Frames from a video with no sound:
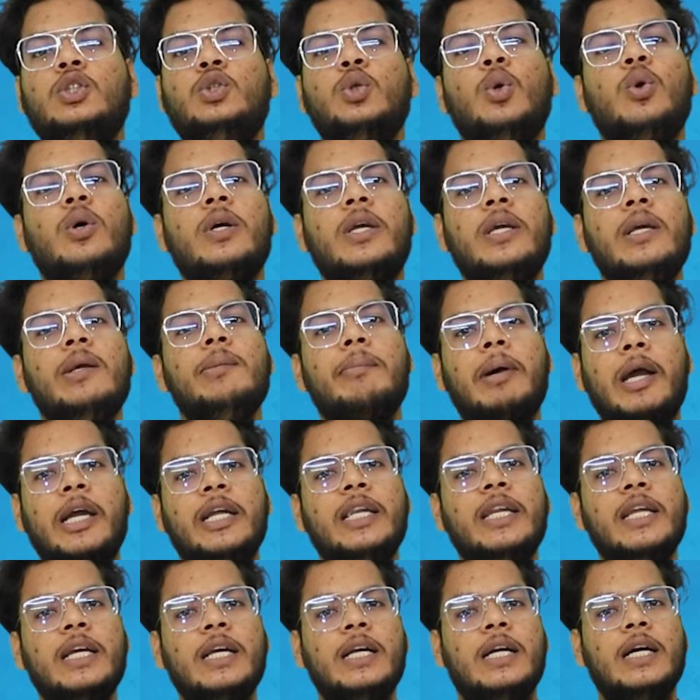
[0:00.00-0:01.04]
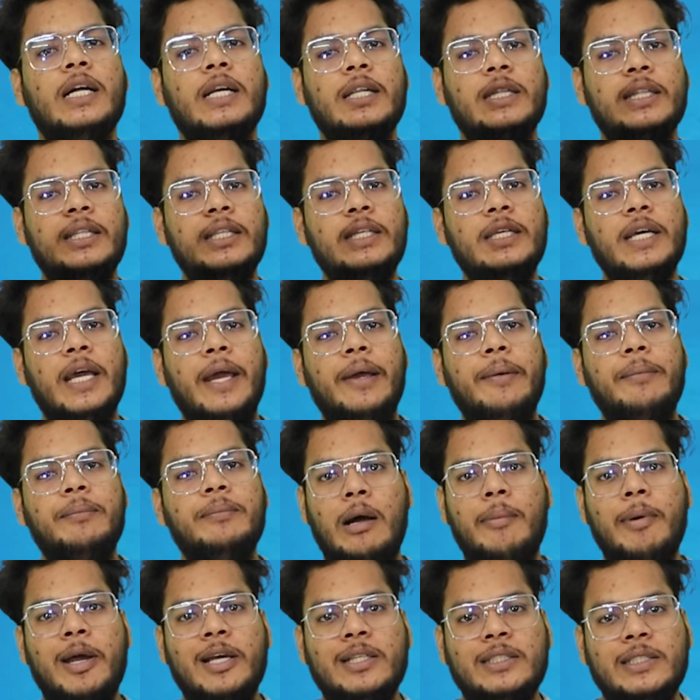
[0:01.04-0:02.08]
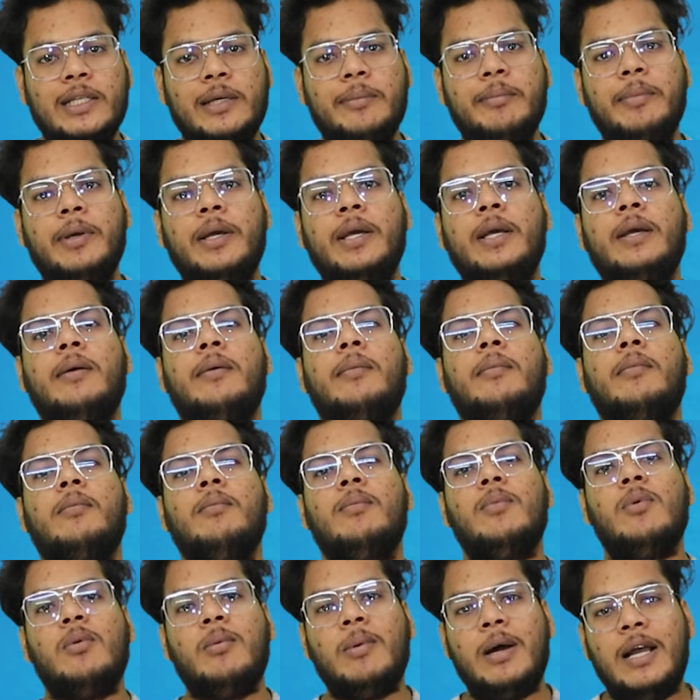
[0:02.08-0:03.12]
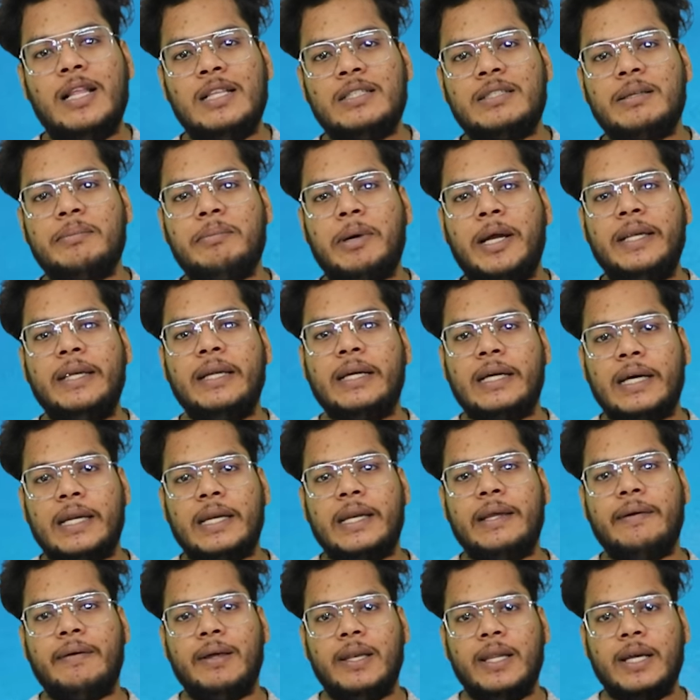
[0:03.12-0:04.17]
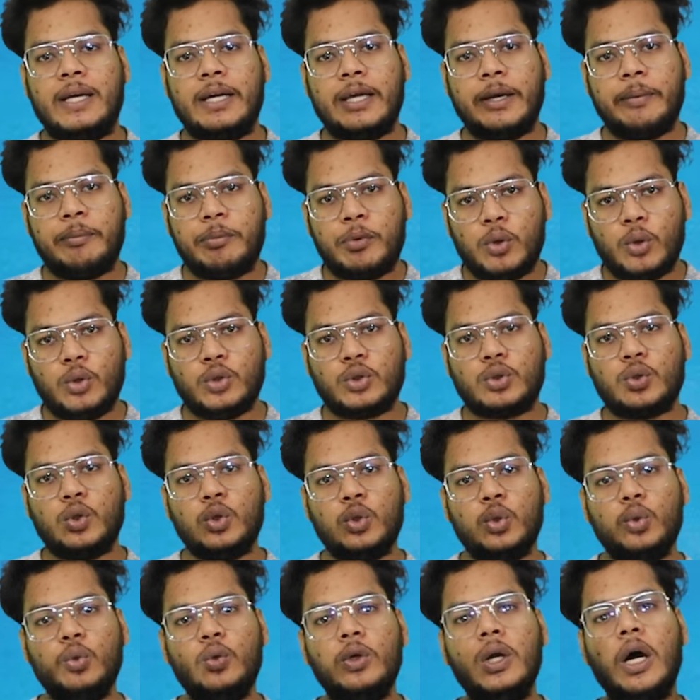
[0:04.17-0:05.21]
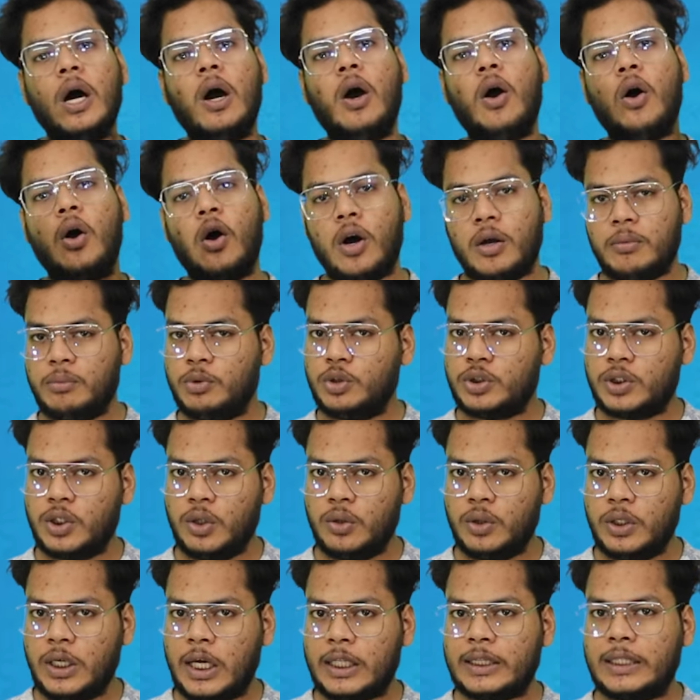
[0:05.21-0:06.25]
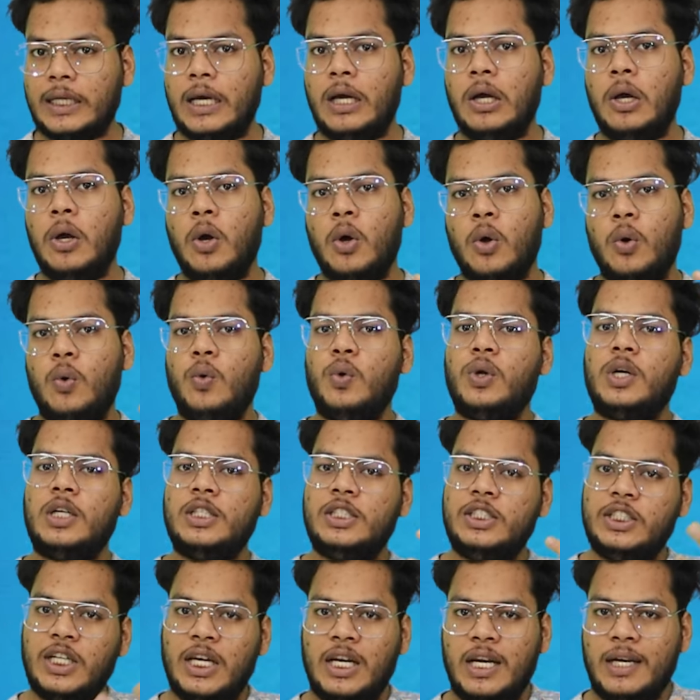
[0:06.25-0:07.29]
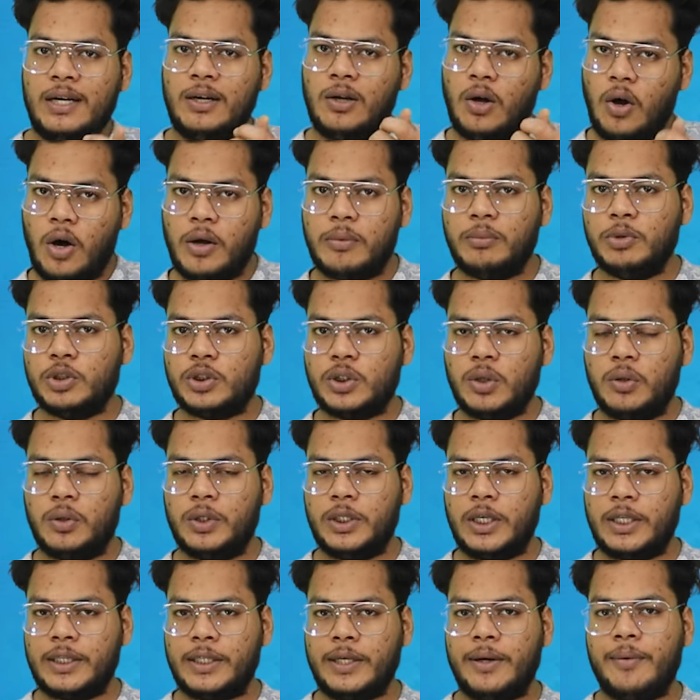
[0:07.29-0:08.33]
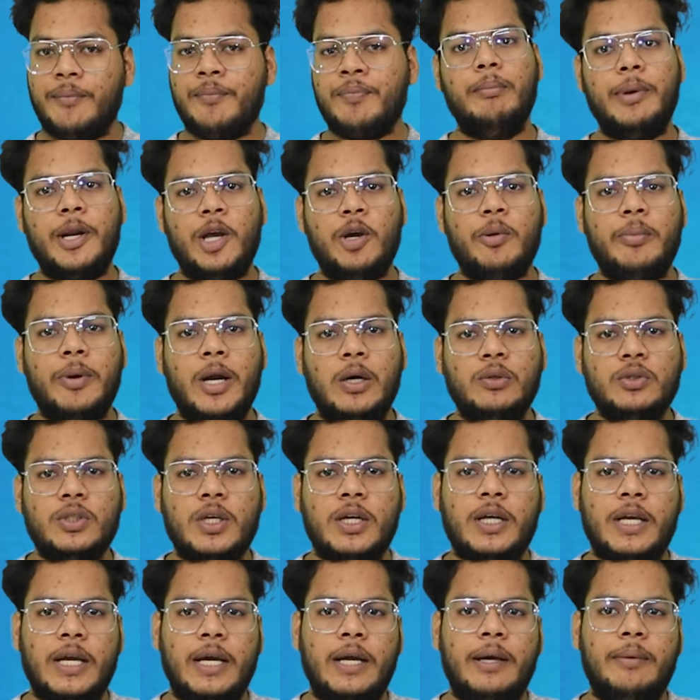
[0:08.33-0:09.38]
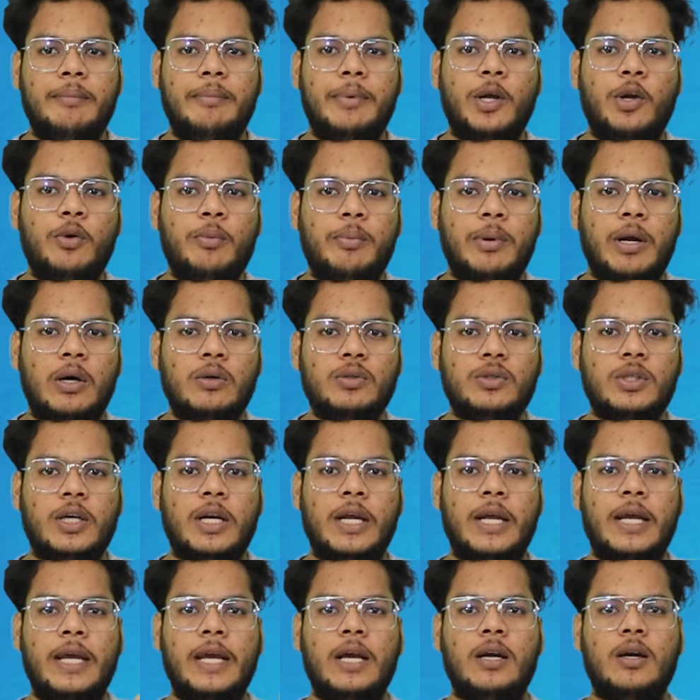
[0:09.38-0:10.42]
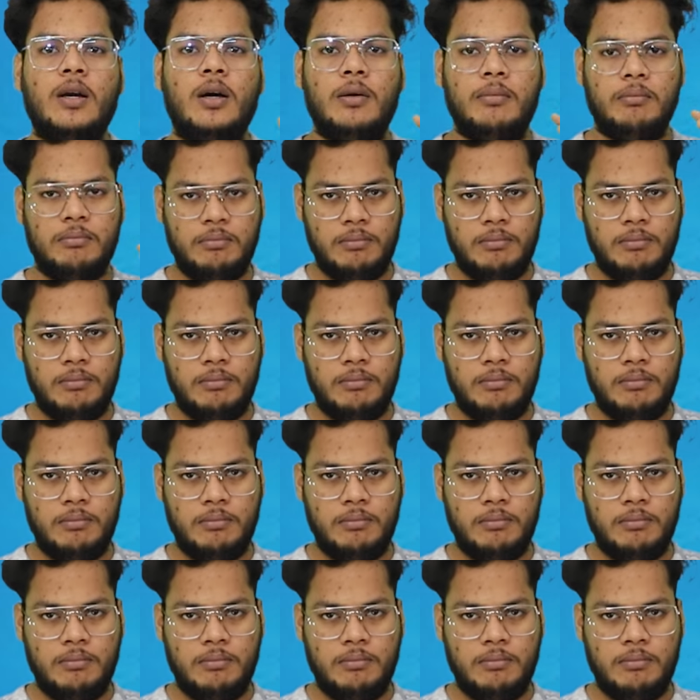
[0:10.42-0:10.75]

जो कि माइनिंग करती है अब ऐसे में मोबाइल से माइनिंग करने वाले क्रिप्टोस को ढूंढना और मुश्किल हो जाता है उनका चलन और मुश्किल हो जाता है ब्रेव ब्राउजर क्या है ब्रेव ब्राउजर एक